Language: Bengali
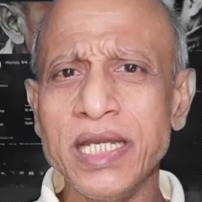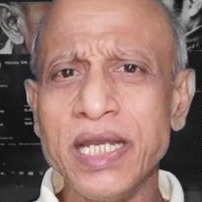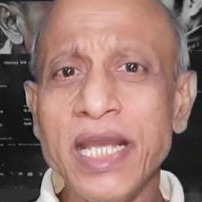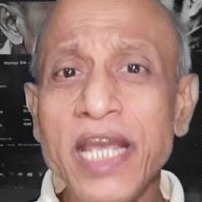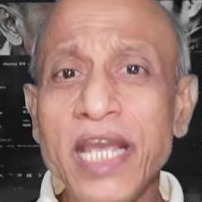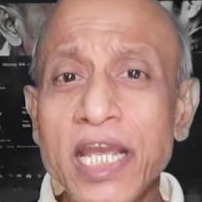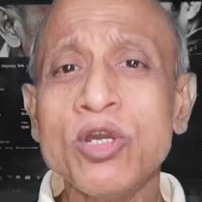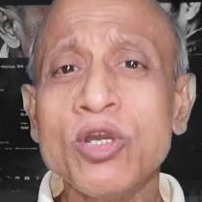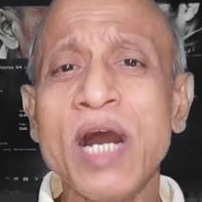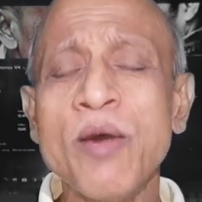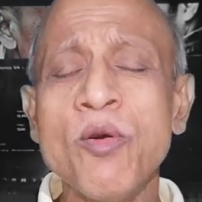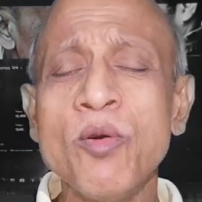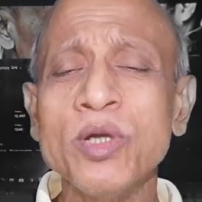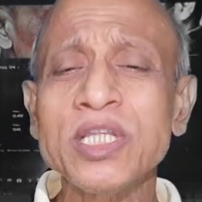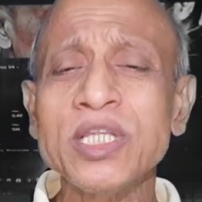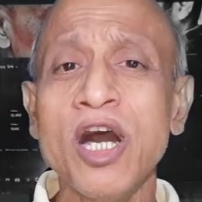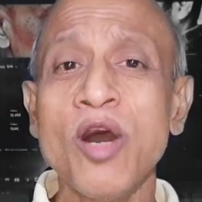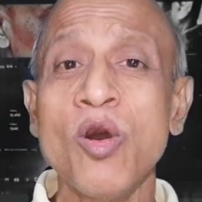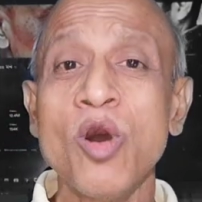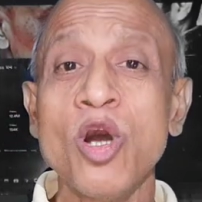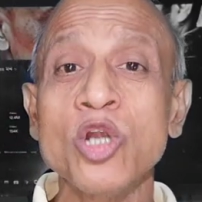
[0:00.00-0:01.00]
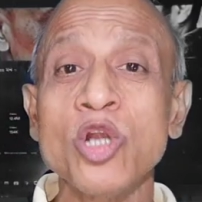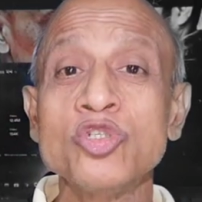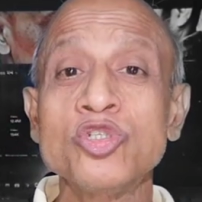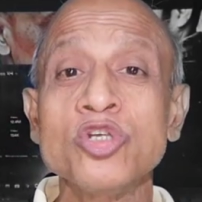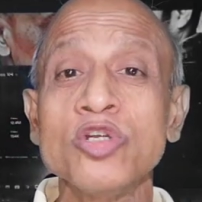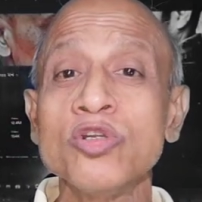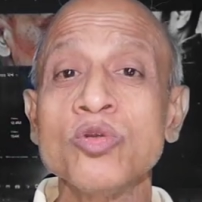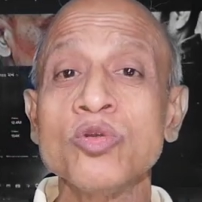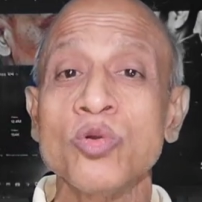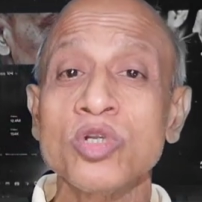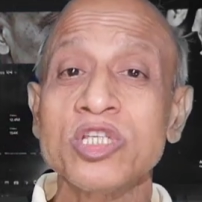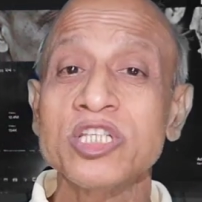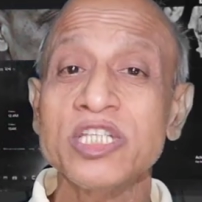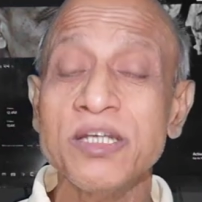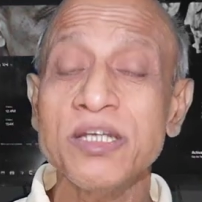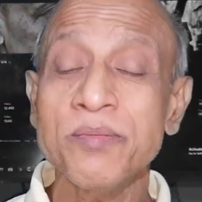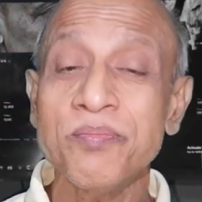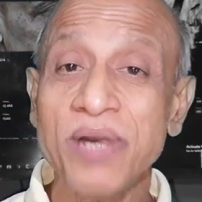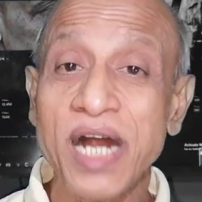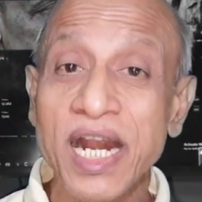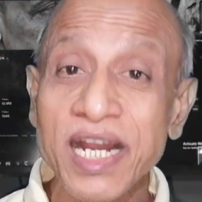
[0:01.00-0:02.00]
এই ক্ষমতা অর্জন করতে
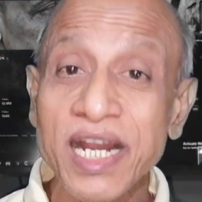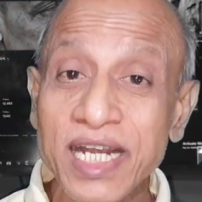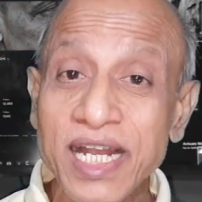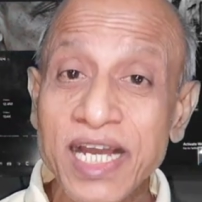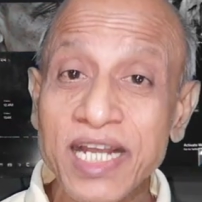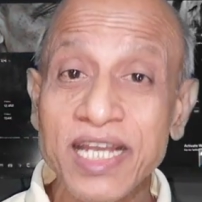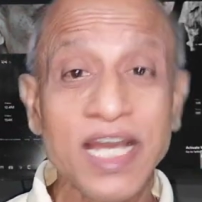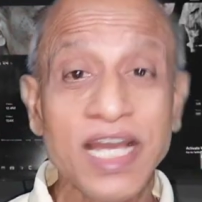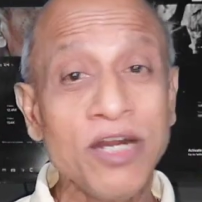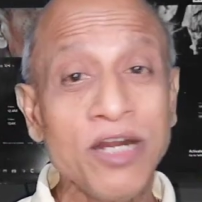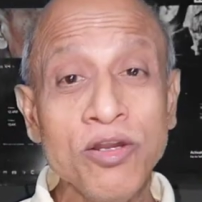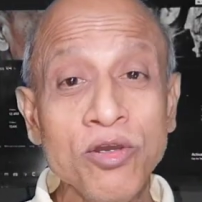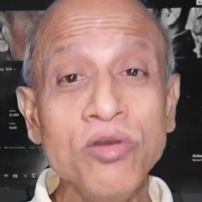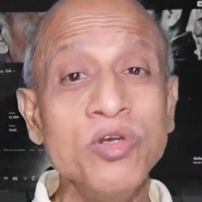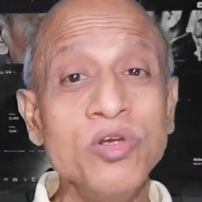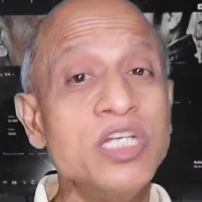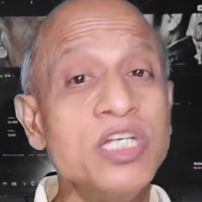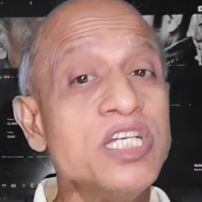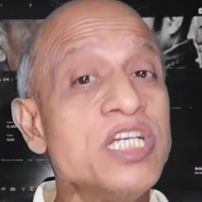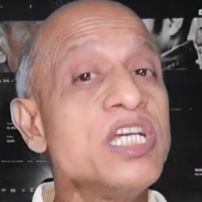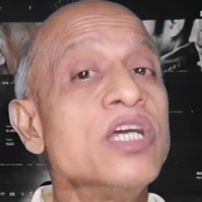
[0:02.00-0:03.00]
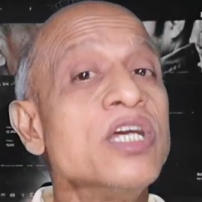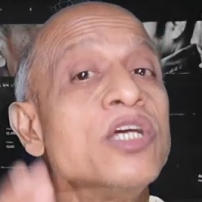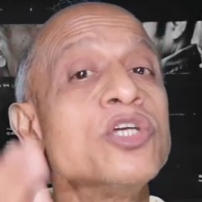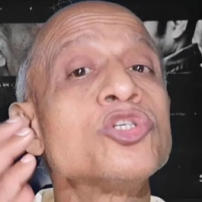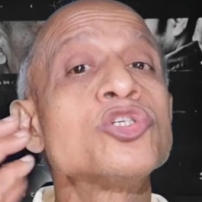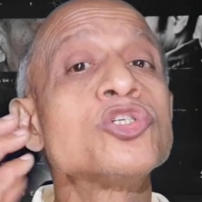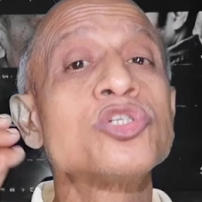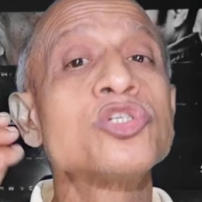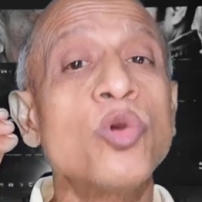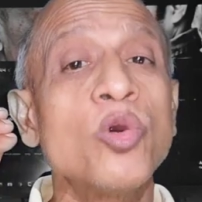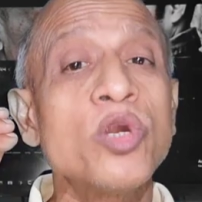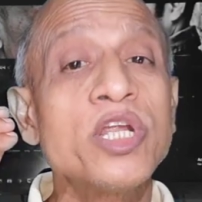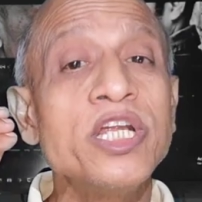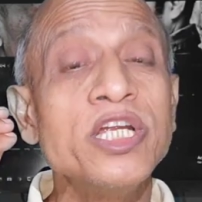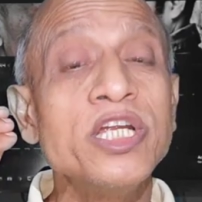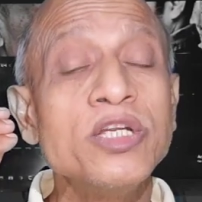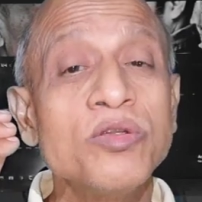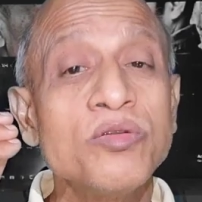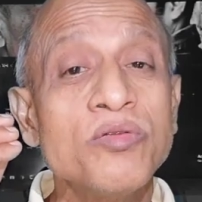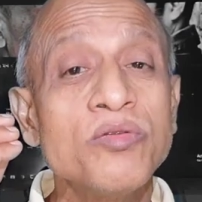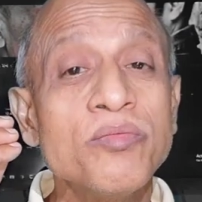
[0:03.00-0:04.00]
পারে না কেন
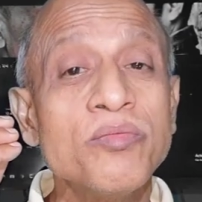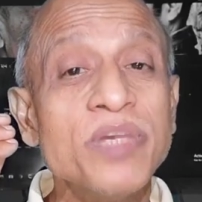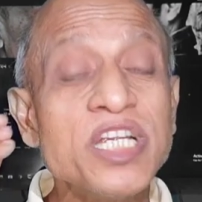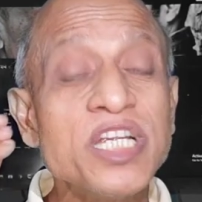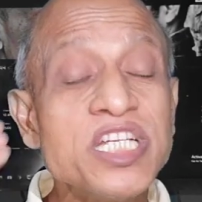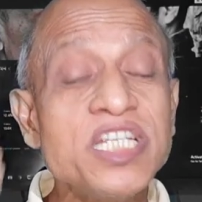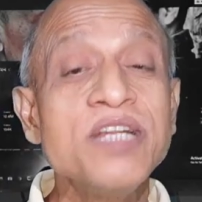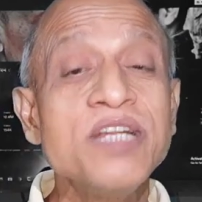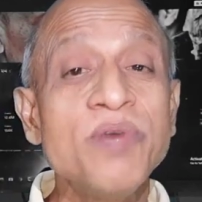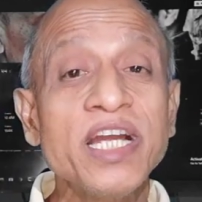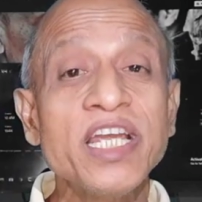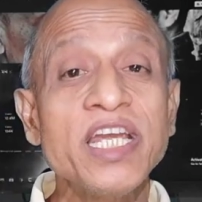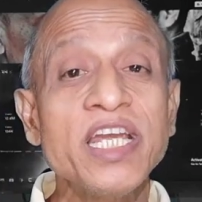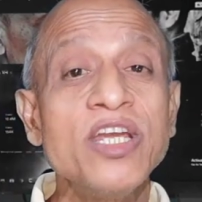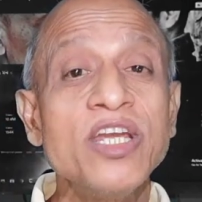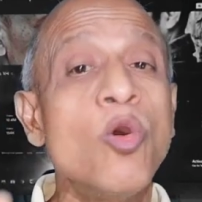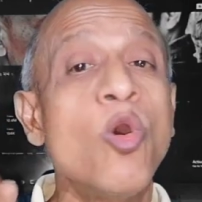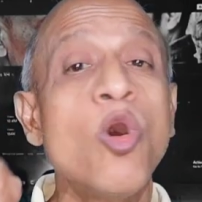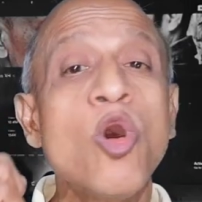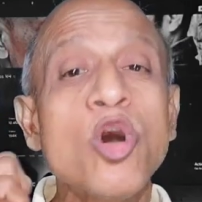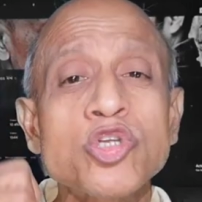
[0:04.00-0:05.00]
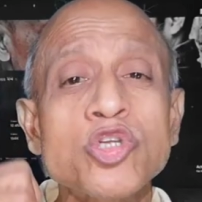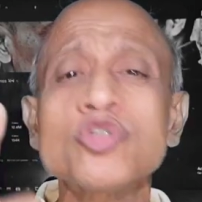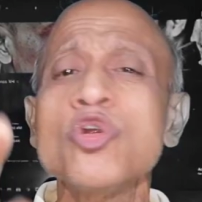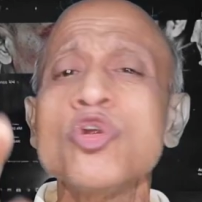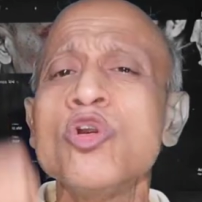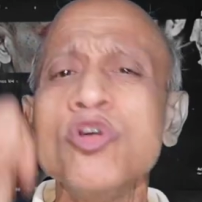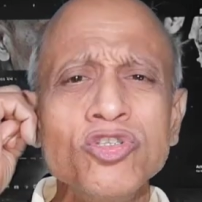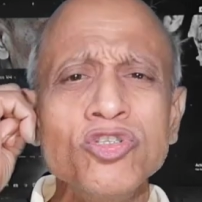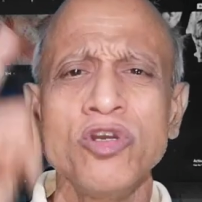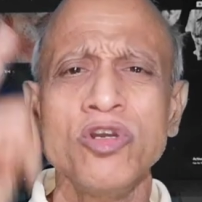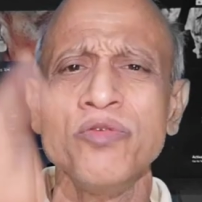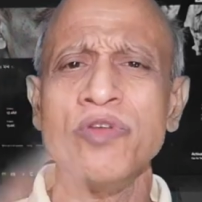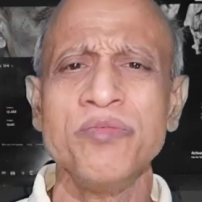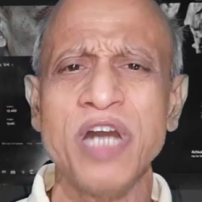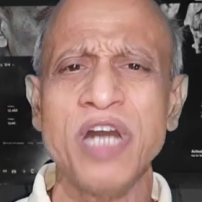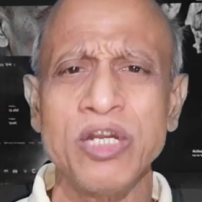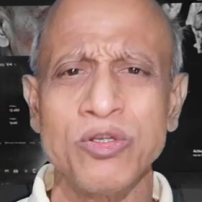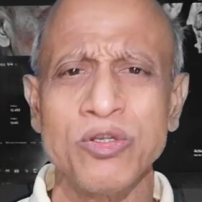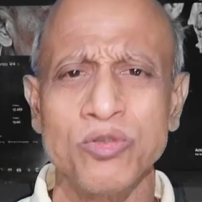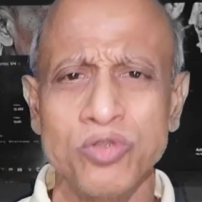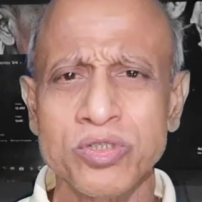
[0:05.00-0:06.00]
শরীর বেশিরভাগই অসংযমী
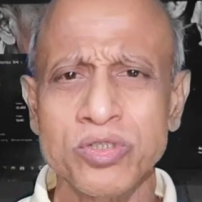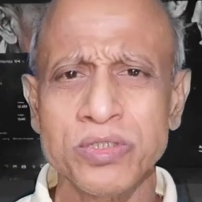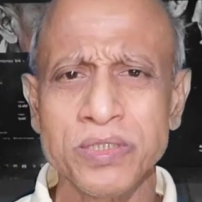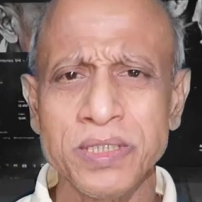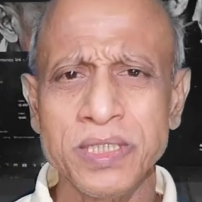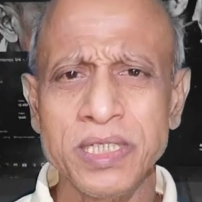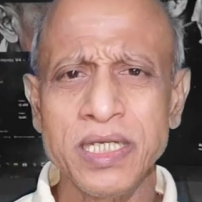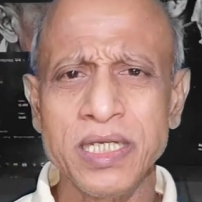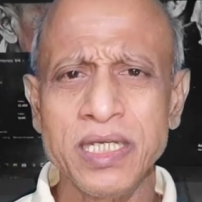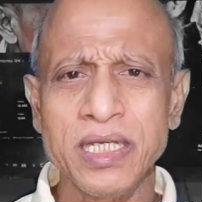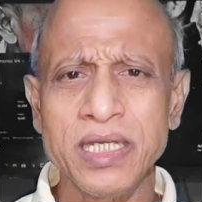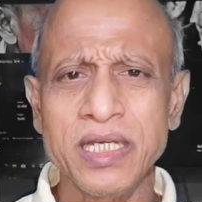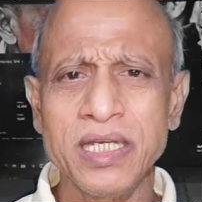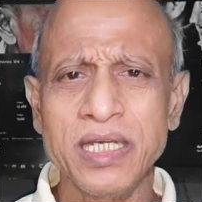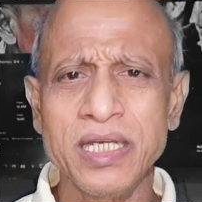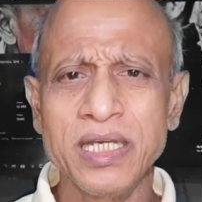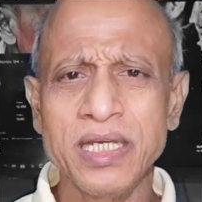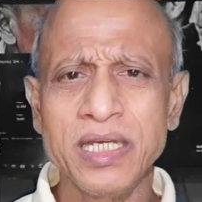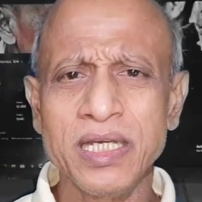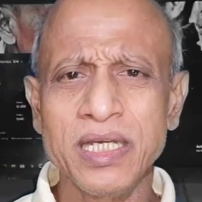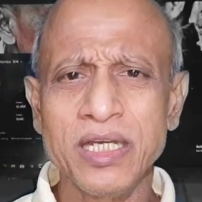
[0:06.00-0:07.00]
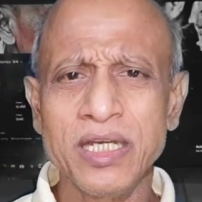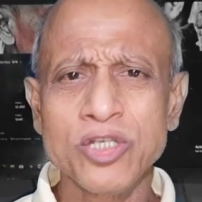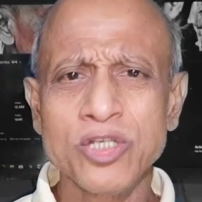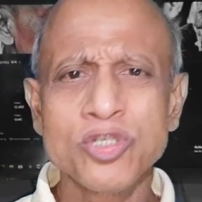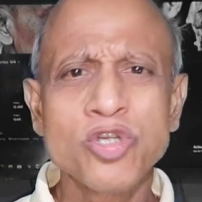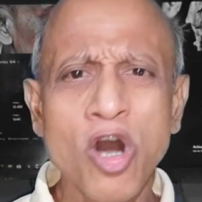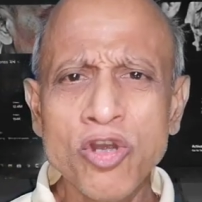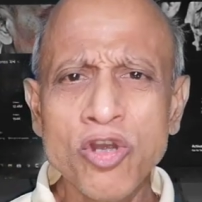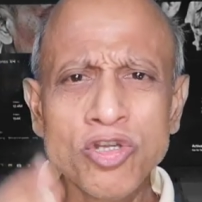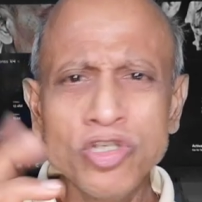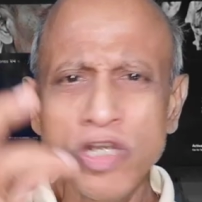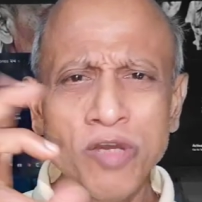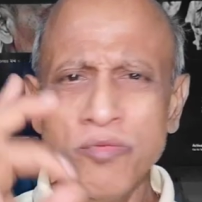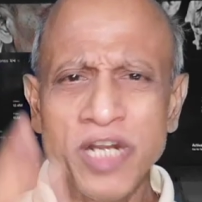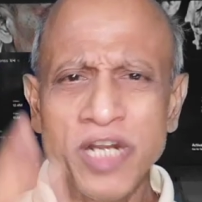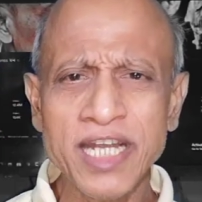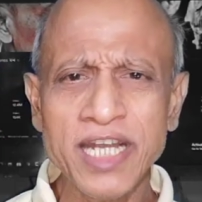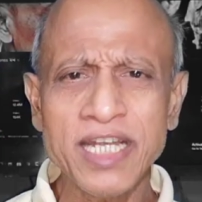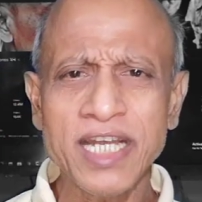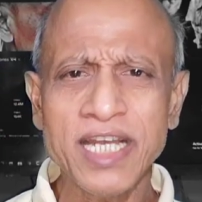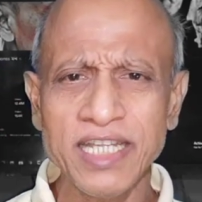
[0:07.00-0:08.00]
মানুষ সংযম
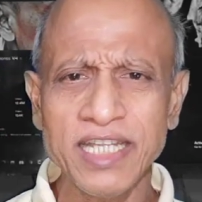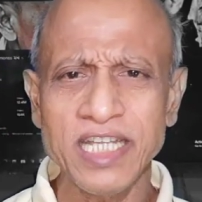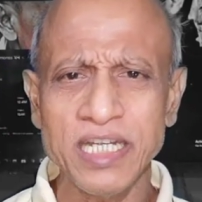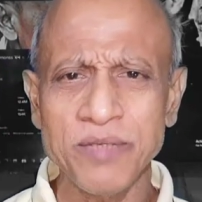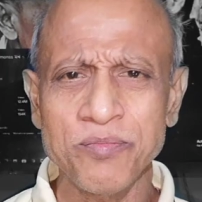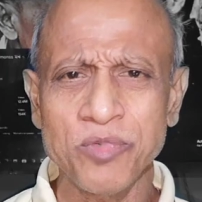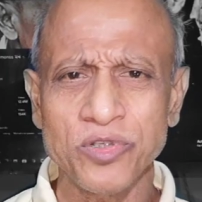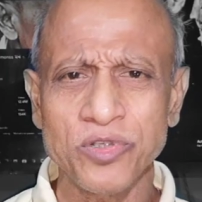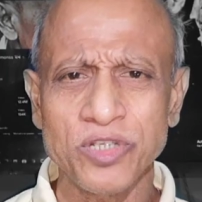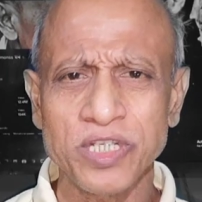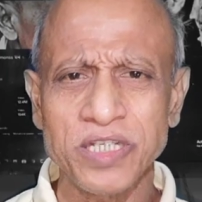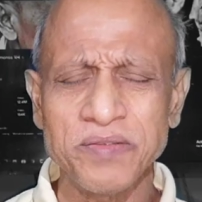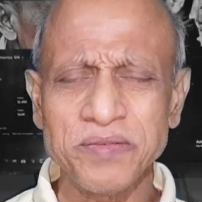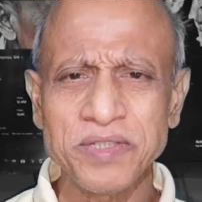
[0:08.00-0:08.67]
নাই খাদ্যের প্রতি